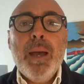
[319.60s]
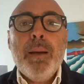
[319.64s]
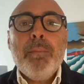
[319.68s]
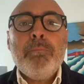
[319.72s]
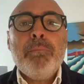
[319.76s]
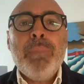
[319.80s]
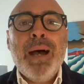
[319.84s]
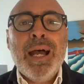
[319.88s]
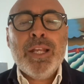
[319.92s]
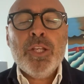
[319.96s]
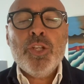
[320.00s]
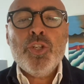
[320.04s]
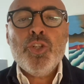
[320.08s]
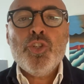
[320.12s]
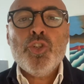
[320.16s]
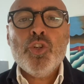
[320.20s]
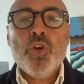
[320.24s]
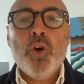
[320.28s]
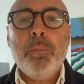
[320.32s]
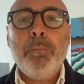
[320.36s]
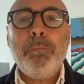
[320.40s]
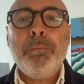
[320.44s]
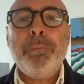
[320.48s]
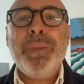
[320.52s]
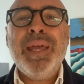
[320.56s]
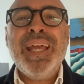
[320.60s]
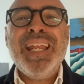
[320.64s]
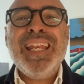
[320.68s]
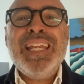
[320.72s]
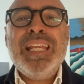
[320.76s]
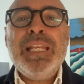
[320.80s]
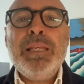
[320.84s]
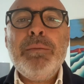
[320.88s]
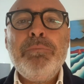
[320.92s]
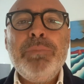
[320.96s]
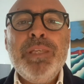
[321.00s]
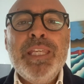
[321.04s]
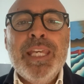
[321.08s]
mangio per
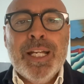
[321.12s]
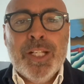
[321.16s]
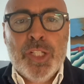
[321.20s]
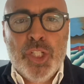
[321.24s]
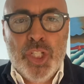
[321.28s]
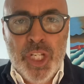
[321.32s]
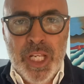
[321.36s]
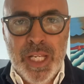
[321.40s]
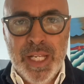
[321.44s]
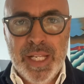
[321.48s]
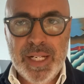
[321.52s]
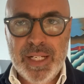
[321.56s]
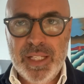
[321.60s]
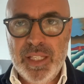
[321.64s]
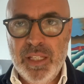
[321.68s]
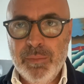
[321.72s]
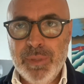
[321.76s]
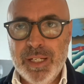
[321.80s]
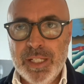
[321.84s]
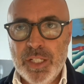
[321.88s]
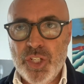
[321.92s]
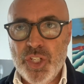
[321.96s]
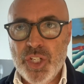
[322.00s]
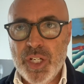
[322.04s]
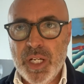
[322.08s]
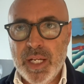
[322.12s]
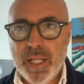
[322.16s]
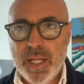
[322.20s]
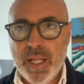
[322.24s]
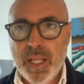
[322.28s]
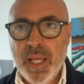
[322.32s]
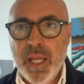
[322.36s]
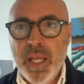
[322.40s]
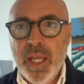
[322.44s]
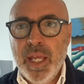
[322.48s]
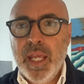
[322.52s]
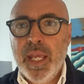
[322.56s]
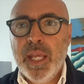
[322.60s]
il piacere di mangiare
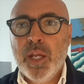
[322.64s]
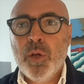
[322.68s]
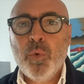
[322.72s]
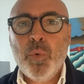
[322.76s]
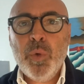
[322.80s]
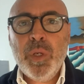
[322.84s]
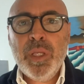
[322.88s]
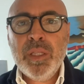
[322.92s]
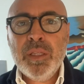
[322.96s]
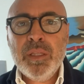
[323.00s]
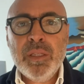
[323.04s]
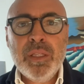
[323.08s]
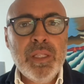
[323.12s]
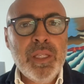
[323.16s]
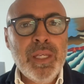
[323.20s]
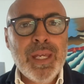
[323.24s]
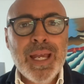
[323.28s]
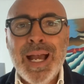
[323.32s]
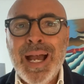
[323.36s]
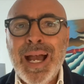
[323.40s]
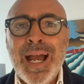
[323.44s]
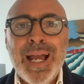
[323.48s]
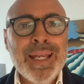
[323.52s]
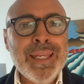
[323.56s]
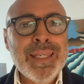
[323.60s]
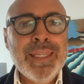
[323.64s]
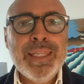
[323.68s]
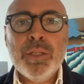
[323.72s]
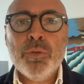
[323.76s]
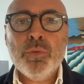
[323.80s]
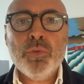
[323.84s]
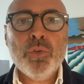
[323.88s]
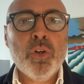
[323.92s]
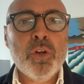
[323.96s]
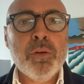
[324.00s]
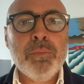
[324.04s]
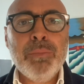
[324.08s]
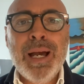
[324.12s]
e quindi anche un
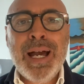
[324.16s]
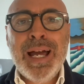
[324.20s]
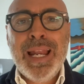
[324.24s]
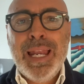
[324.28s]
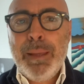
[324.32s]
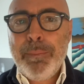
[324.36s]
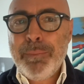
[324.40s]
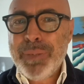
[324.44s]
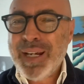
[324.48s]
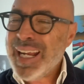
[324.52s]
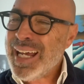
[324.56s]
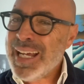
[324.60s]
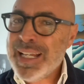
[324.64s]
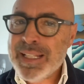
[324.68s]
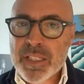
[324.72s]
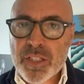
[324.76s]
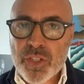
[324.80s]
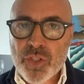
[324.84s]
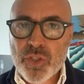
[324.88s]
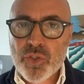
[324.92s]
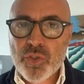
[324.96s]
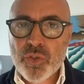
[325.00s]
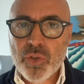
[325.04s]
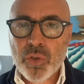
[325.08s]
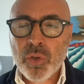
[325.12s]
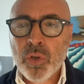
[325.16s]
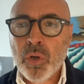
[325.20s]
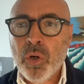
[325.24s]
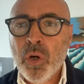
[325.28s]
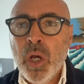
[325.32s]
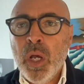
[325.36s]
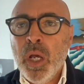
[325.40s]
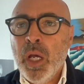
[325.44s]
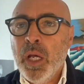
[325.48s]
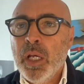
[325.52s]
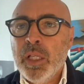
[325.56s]
normale pranzo